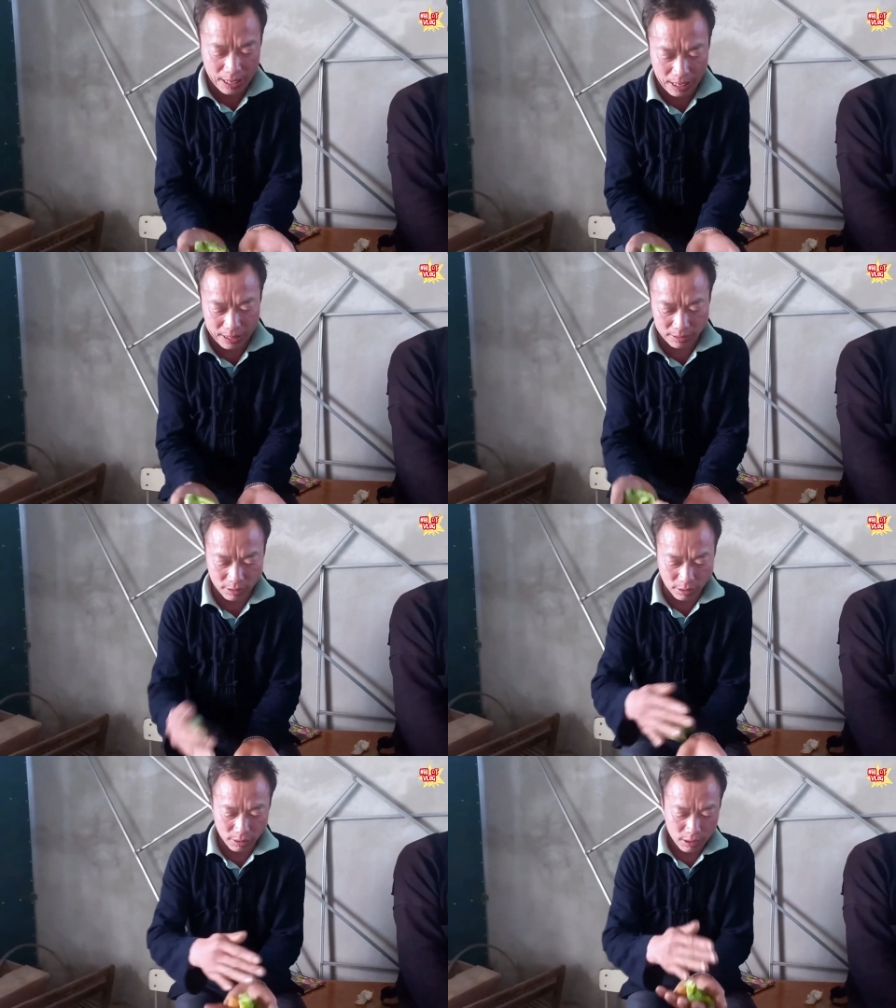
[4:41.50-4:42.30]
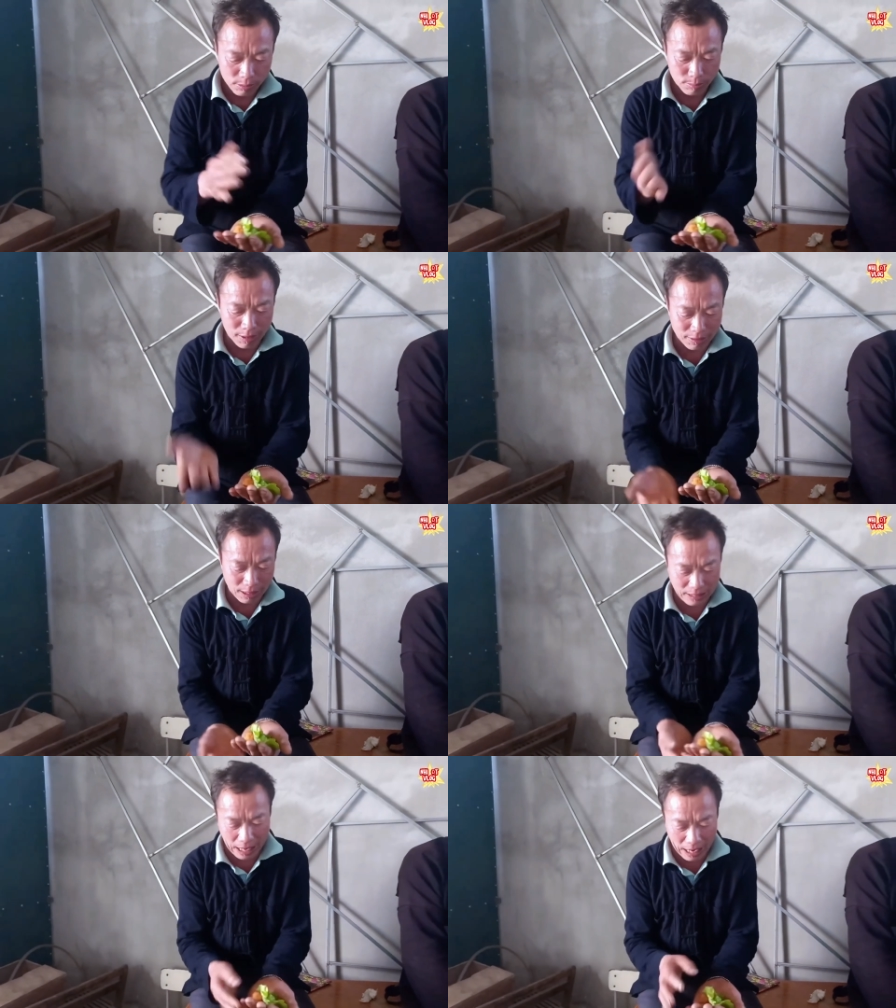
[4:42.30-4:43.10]
cũng có vào cái kênh của Tiệp
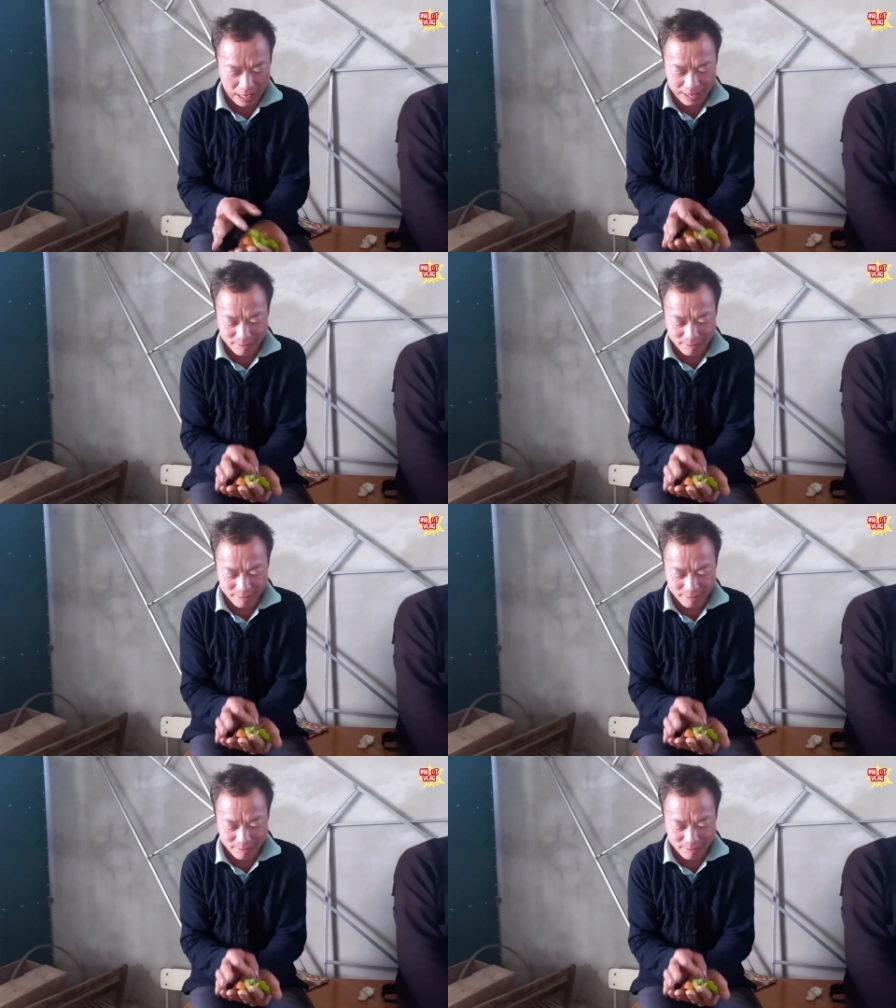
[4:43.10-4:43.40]
Ca